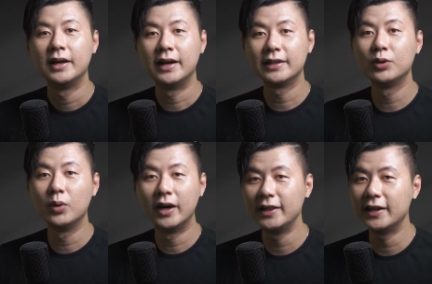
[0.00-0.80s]
Ada
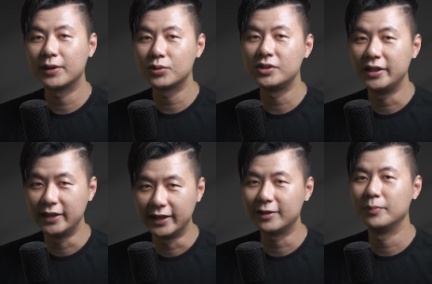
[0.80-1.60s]
dua hal yang harus
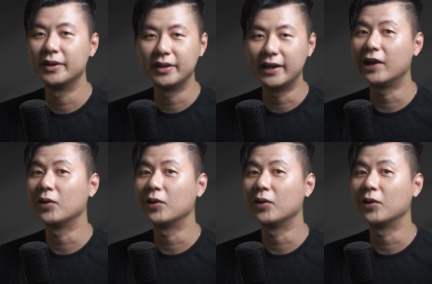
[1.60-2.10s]
diingat sebenarnya